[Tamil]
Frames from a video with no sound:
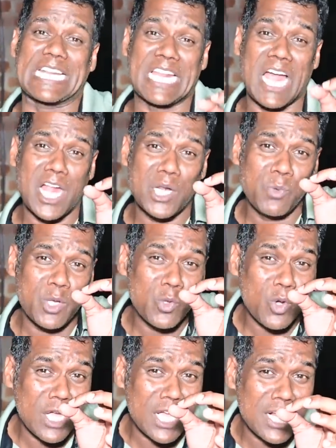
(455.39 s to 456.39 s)
இராணுவ
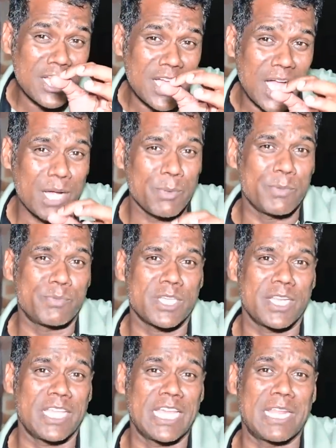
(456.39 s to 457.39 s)
நோக்கங்களுக்காகவும்
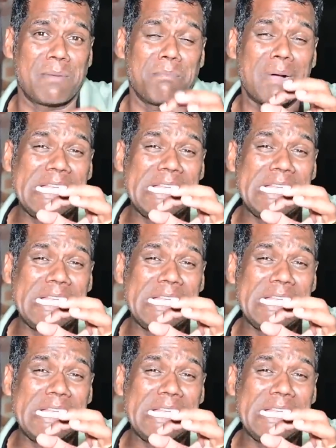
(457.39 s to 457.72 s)
சரி என